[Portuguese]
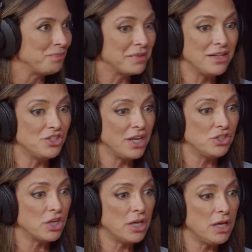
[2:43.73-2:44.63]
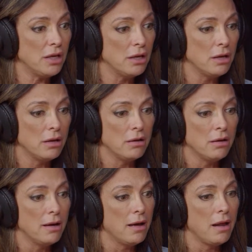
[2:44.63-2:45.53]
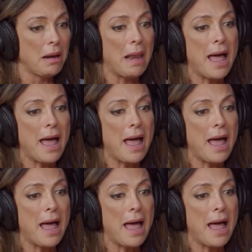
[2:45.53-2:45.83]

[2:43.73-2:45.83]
Tem gente que então é um processo. Né?